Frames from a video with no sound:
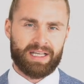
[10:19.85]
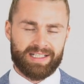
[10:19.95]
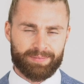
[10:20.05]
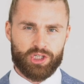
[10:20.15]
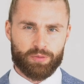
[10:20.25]

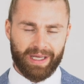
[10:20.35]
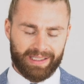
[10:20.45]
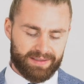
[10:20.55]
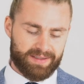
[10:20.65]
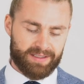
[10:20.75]

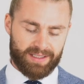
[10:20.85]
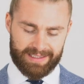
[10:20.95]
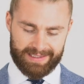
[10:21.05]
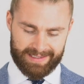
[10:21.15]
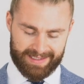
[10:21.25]
Dementsprechend sind
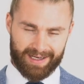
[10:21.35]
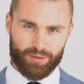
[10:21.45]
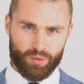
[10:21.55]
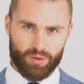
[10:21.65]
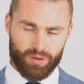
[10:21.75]

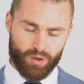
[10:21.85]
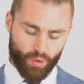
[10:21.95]
Sakko